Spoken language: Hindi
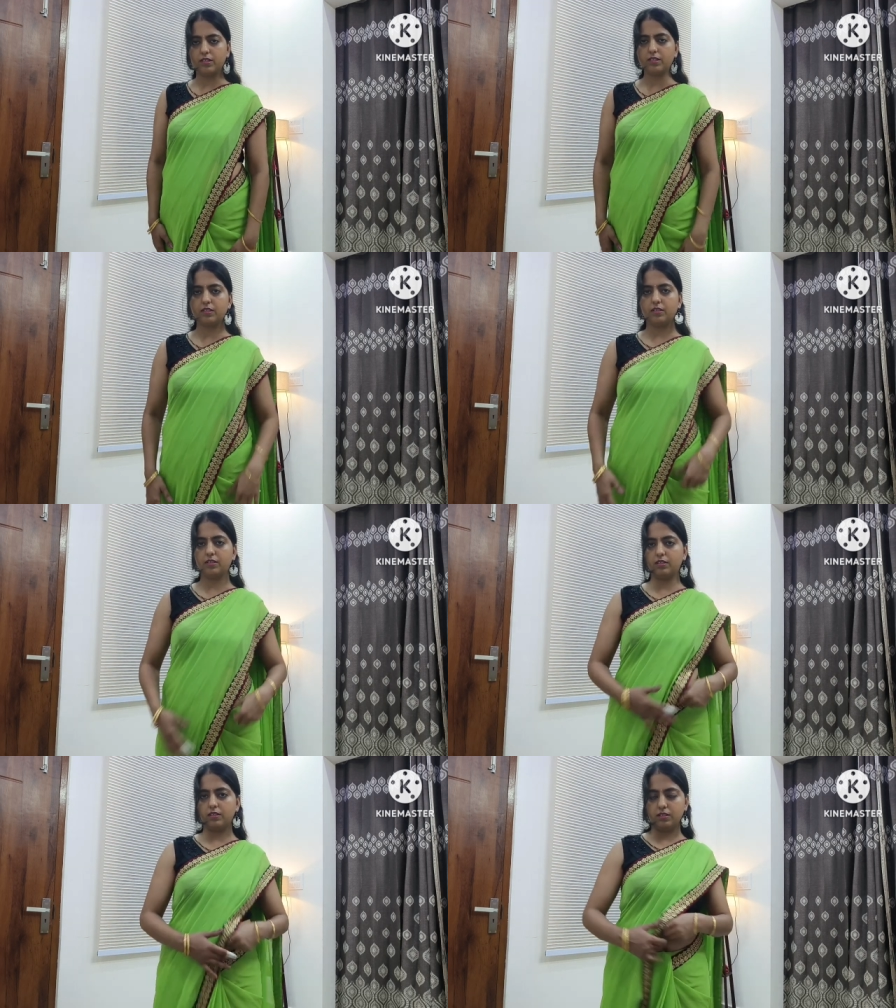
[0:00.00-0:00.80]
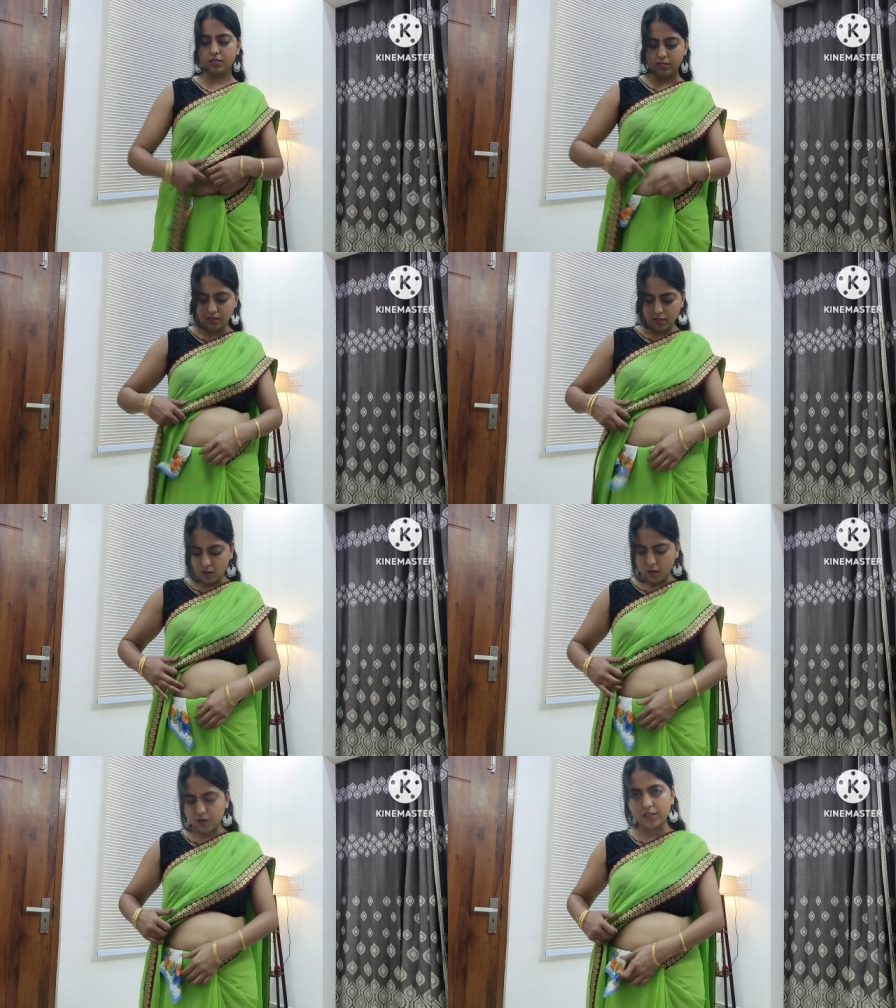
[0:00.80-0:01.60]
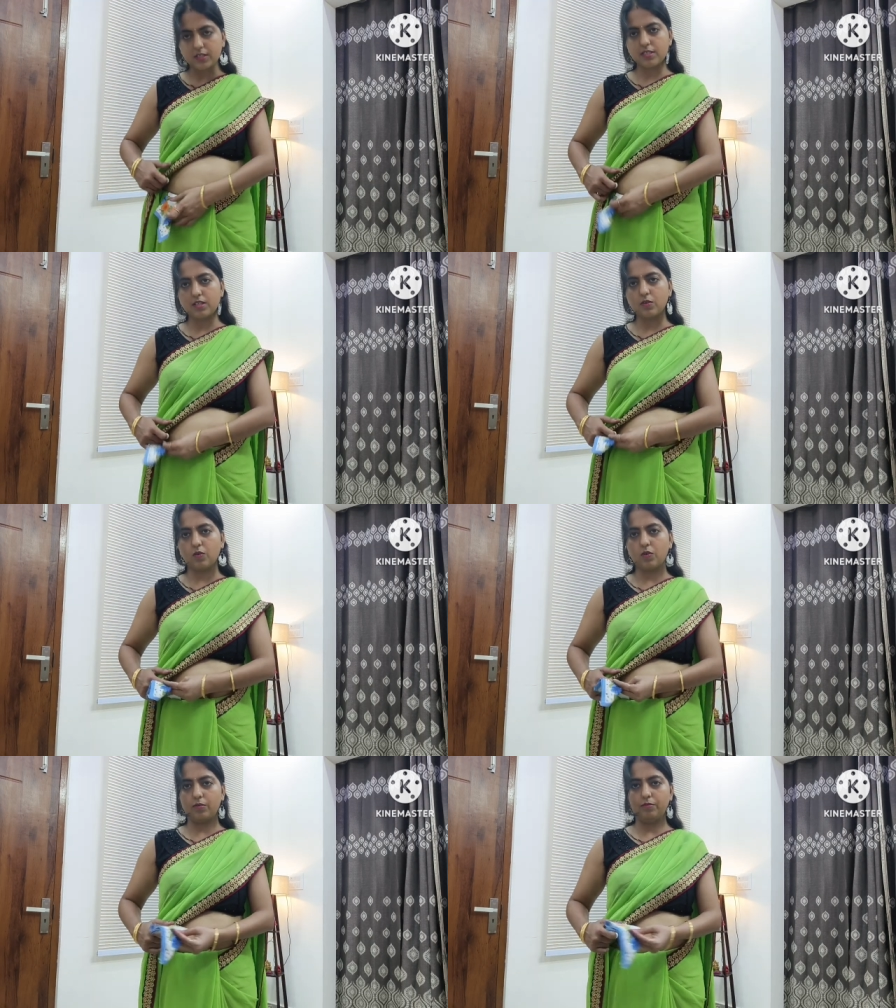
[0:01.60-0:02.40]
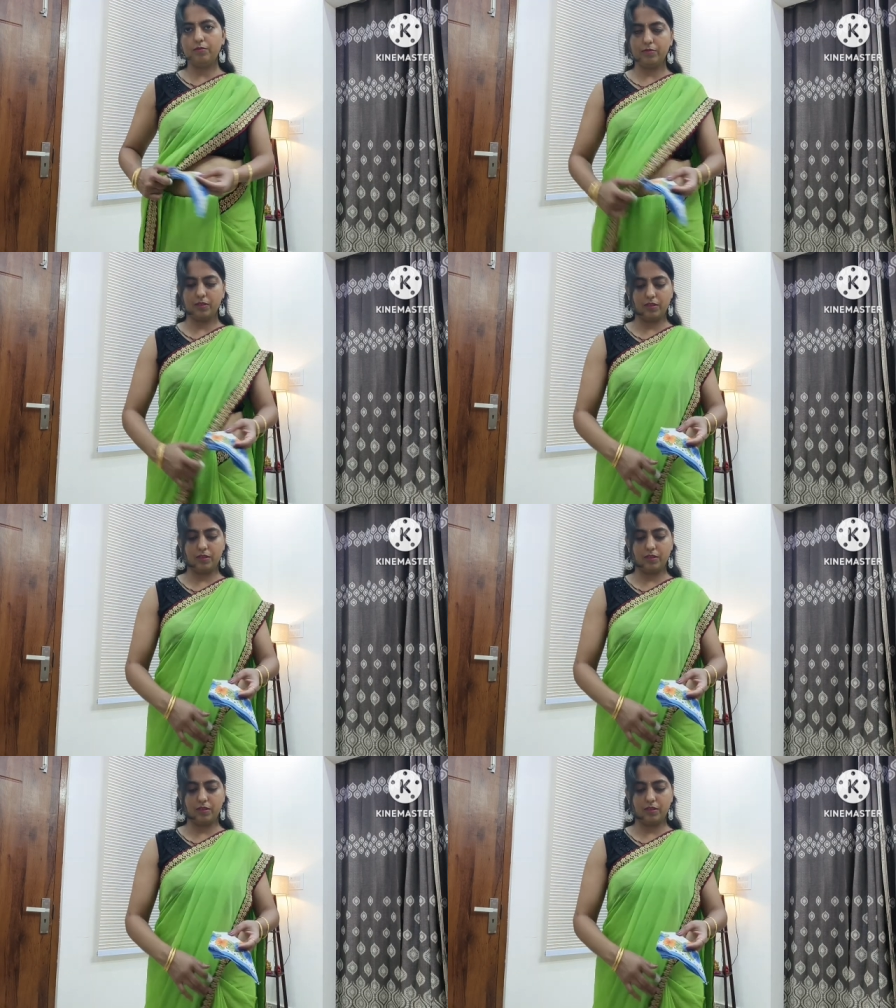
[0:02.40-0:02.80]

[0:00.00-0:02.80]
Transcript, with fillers: ठीक और इसी को हम